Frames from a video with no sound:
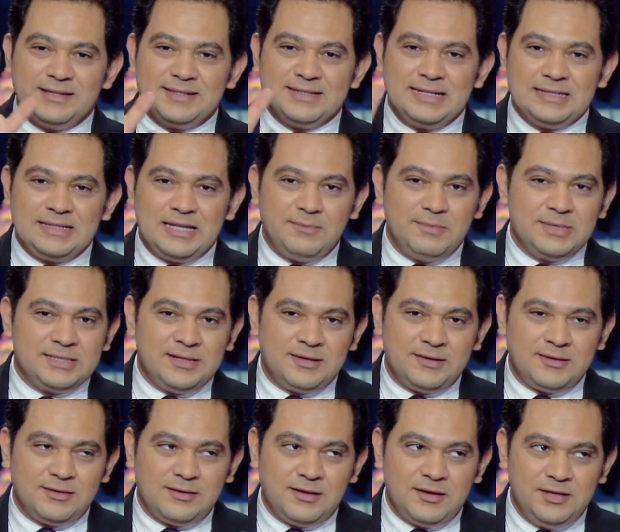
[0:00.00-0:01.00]
ذاتها
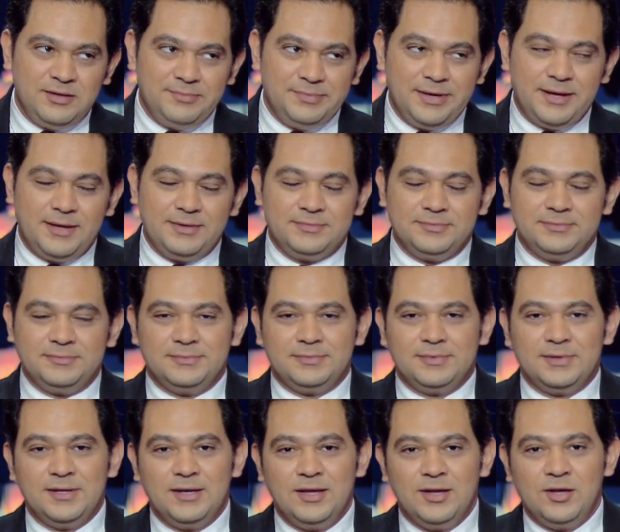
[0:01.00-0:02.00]
مزار رهيب يعني
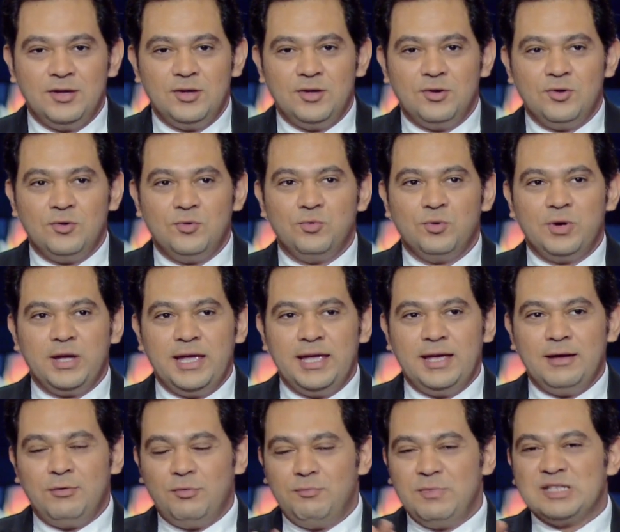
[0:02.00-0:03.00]
شفت رواج
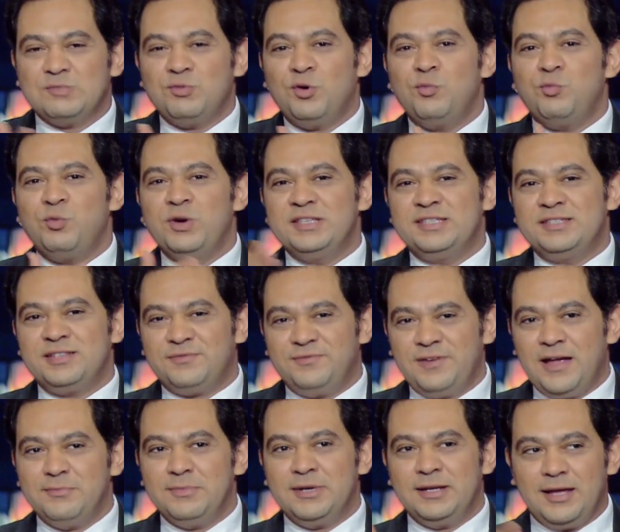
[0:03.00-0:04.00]
وهي هم اسمهم وينسر
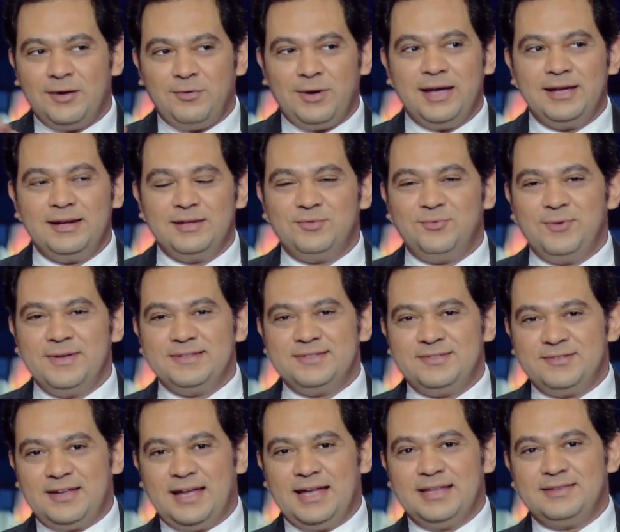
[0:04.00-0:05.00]
فاميلي او عائله
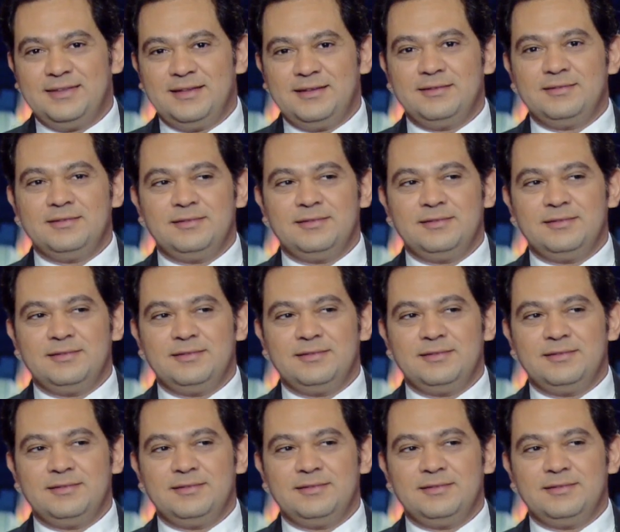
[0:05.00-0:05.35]
وينسر آه حتى اه,